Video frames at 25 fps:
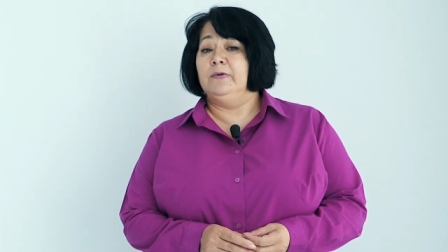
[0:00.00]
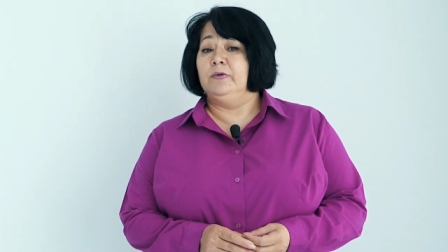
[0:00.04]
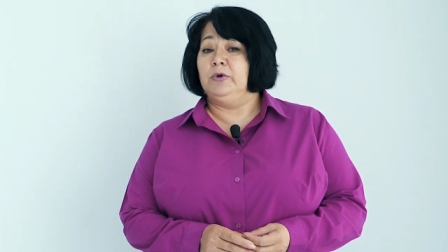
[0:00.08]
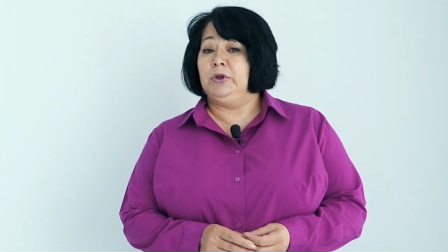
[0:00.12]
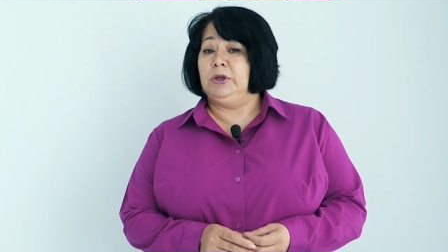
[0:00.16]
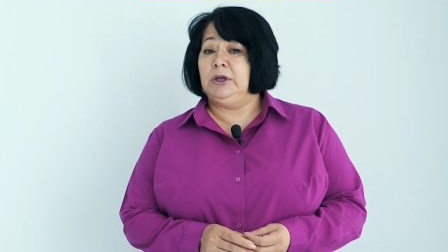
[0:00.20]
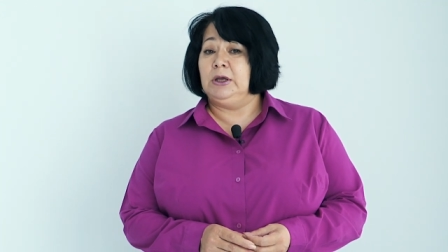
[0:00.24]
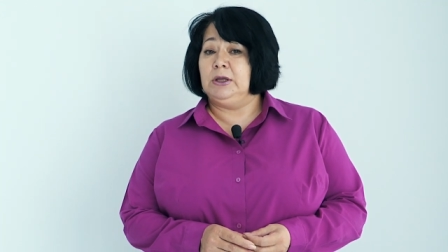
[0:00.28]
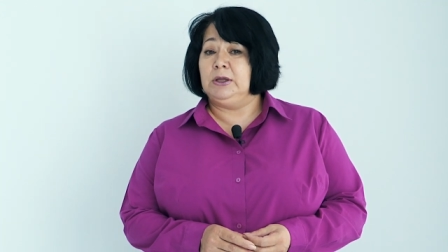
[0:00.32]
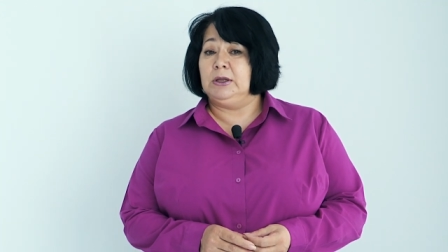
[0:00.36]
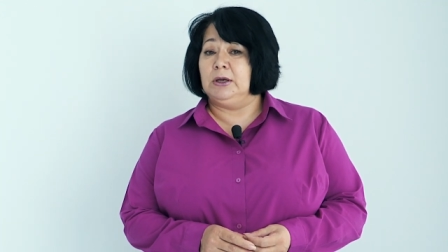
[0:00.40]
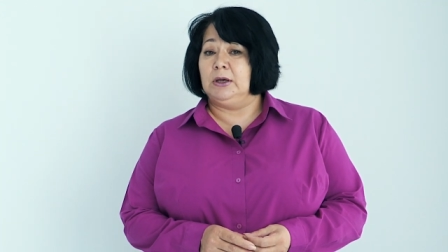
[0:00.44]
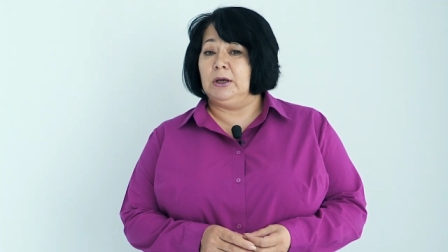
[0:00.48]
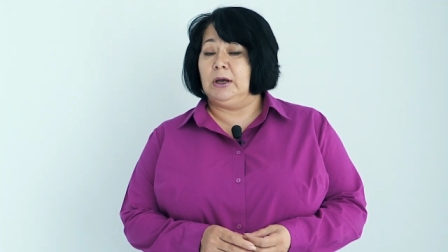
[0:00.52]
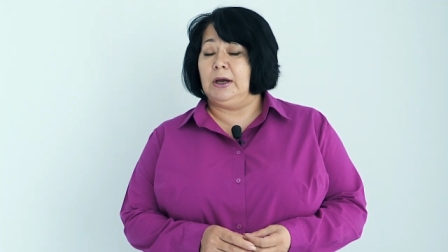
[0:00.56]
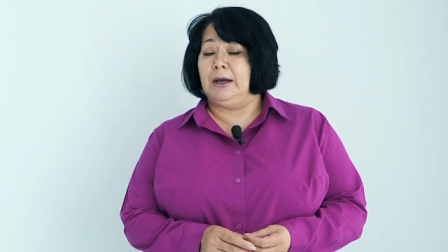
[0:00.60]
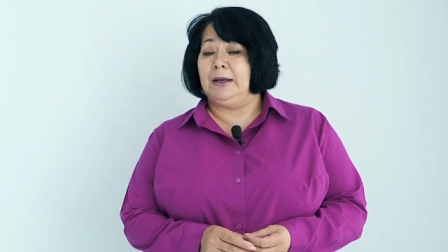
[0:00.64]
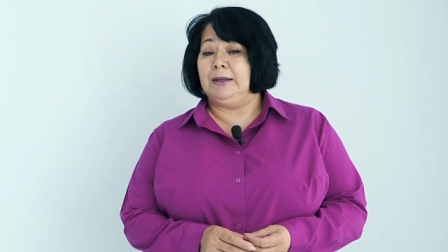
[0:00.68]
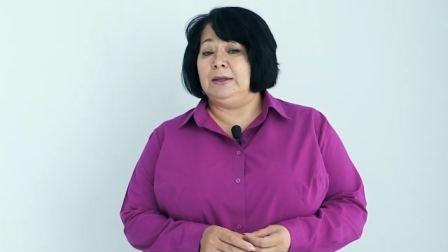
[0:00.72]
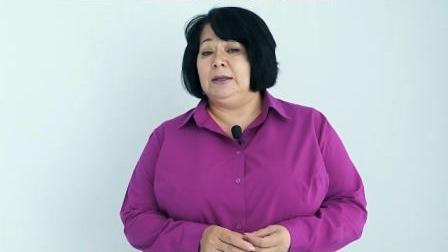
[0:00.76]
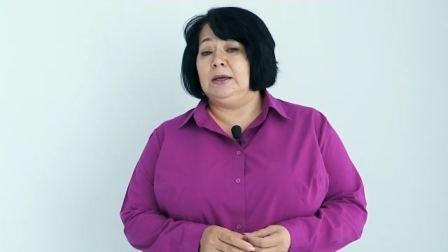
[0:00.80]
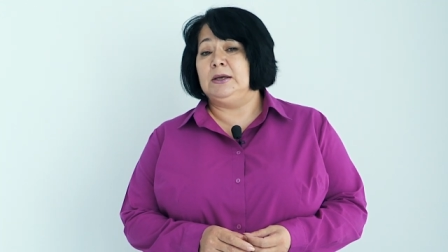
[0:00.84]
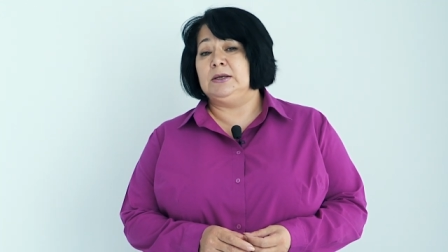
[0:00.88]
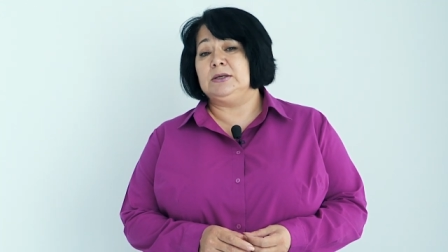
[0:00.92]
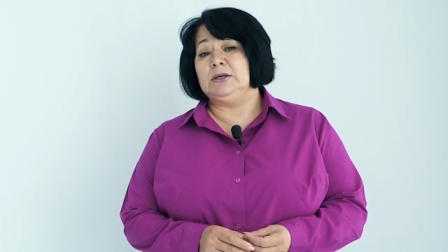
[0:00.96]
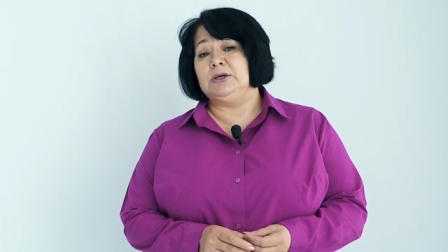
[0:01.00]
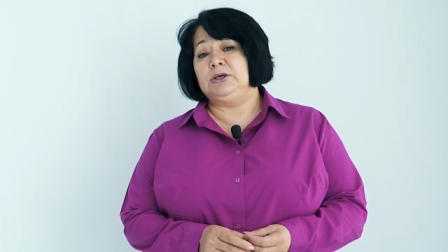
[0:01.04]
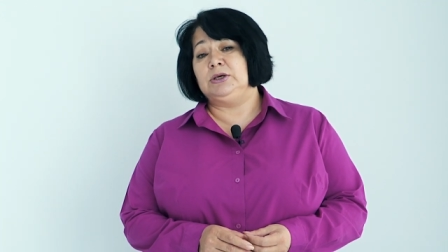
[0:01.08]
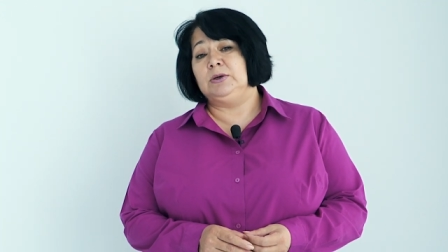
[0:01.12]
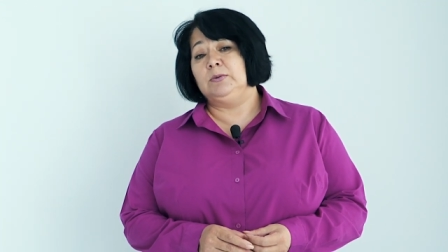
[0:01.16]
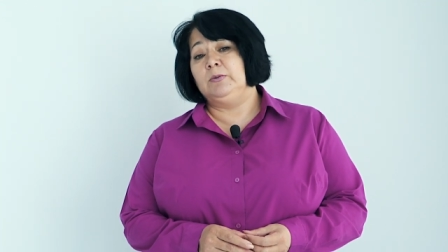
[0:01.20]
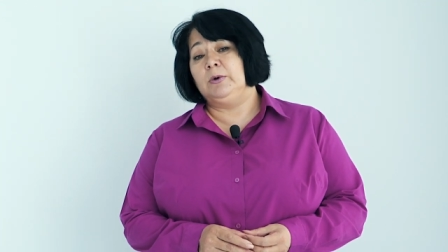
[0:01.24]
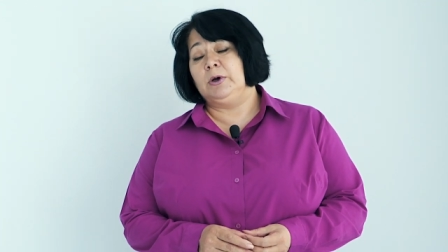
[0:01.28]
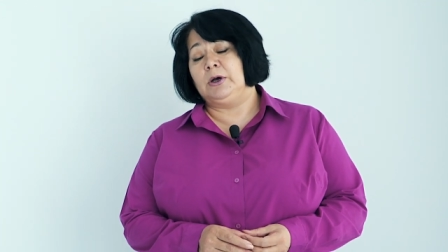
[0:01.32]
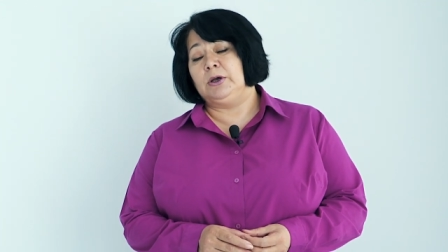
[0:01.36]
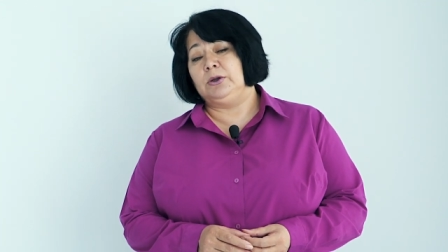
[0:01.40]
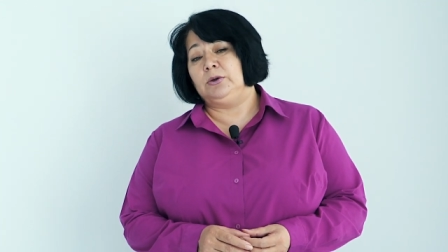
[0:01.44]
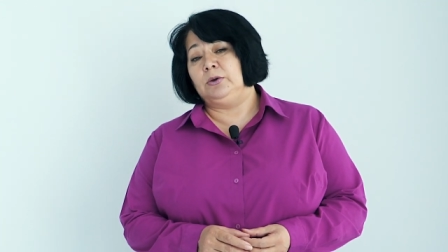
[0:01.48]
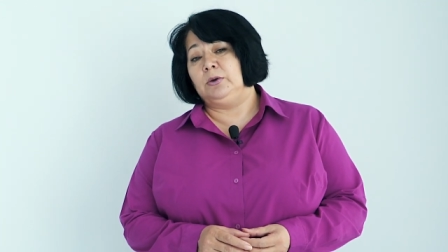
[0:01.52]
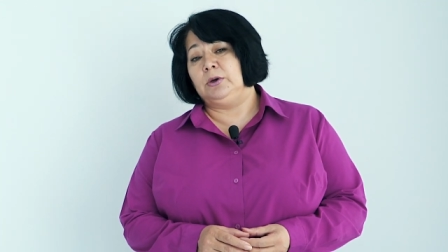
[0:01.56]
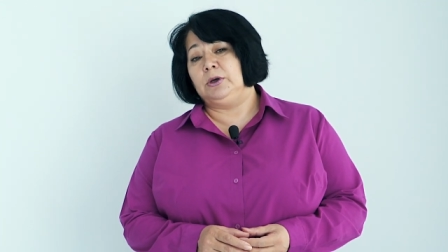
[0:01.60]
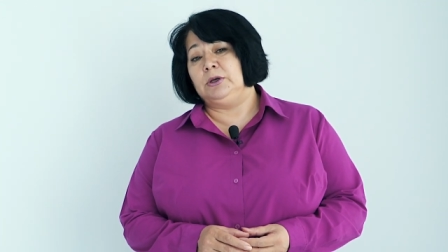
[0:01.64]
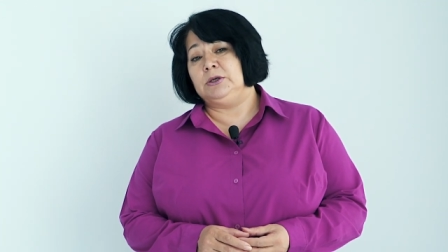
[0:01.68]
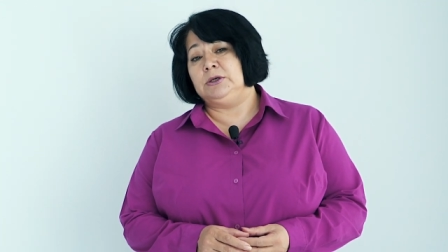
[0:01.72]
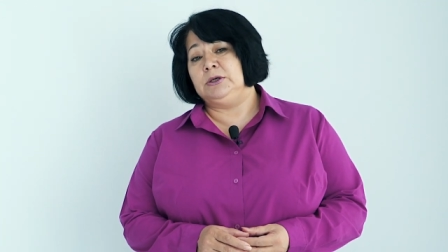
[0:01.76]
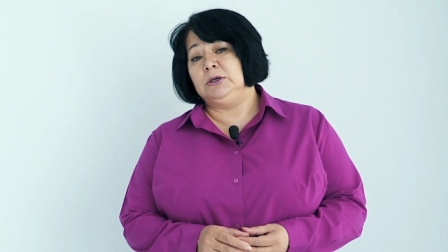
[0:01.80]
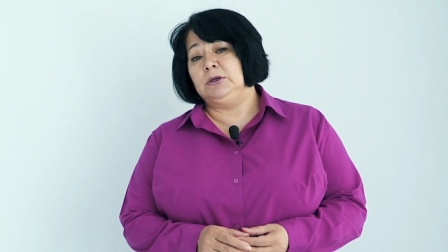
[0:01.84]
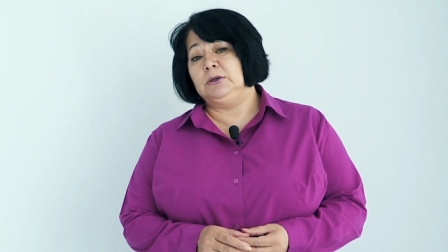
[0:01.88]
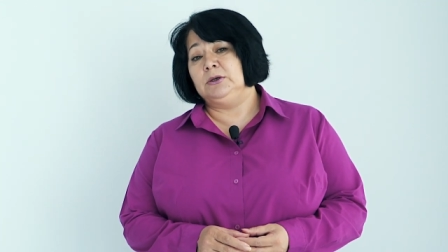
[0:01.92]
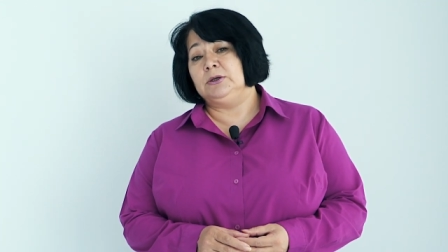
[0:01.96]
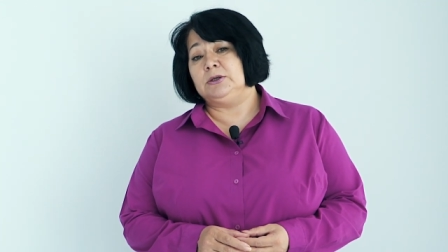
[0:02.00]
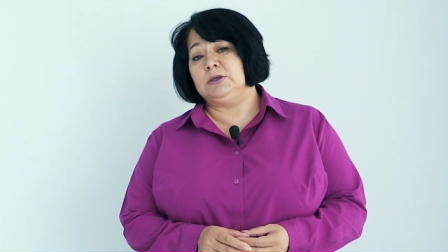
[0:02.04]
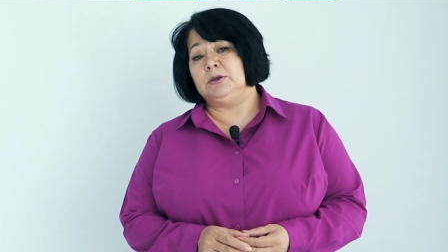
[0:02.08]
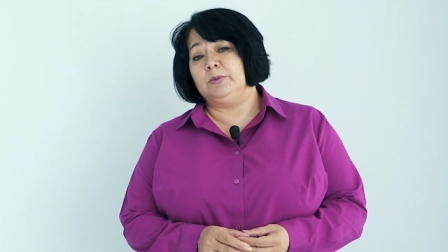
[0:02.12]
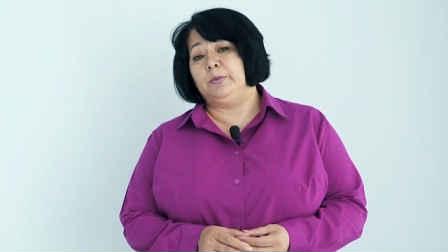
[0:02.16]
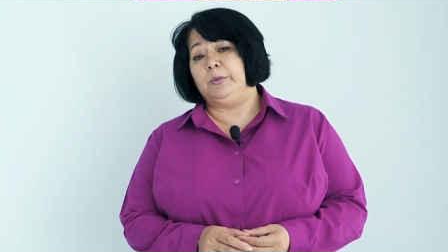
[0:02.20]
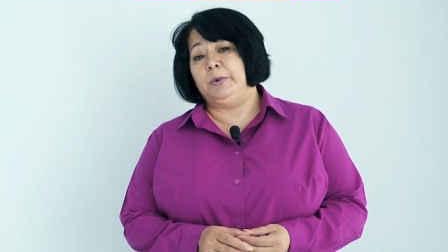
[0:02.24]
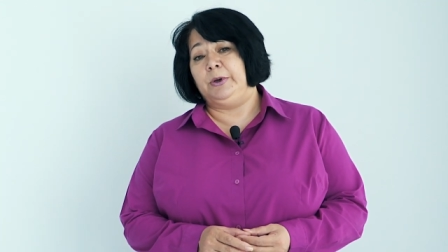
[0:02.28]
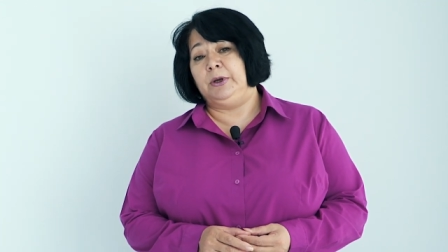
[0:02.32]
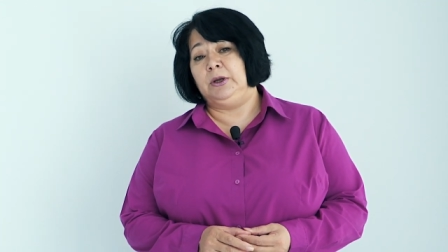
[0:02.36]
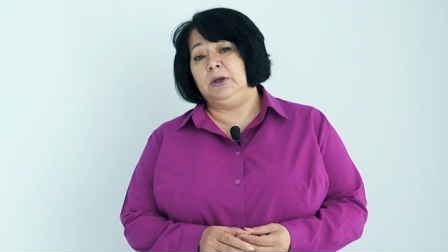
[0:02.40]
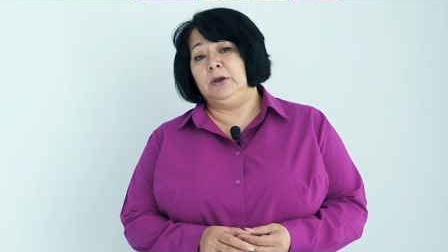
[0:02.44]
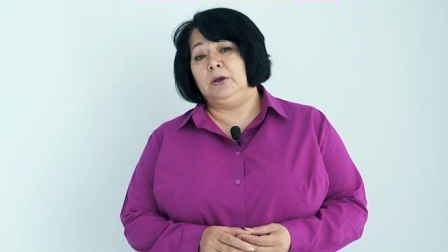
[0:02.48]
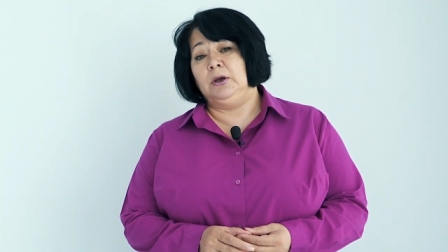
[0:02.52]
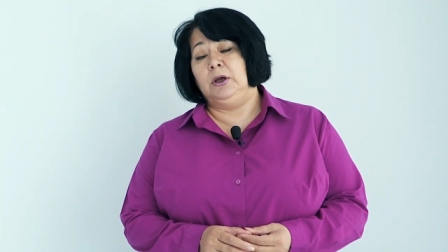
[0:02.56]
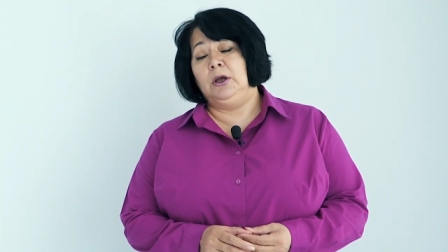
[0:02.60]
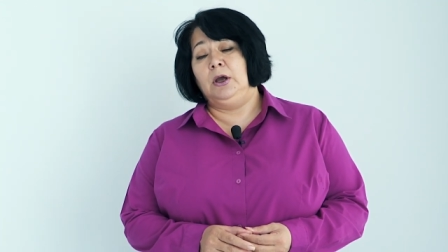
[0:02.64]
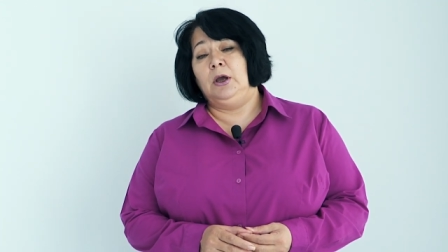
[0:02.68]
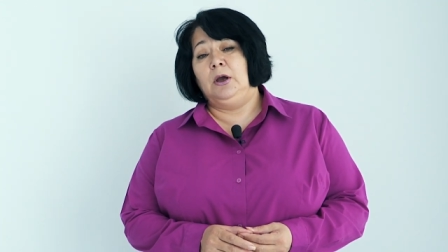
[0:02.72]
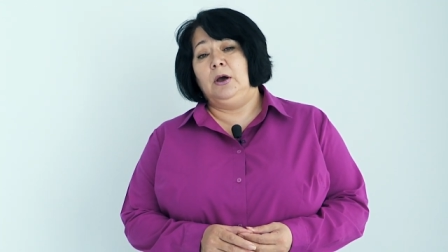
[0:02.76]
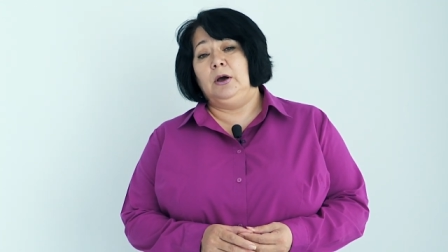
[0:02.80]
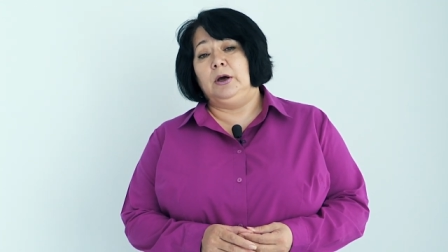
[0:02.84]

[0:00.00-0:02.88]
Вот это одна из ошибок, которая делается при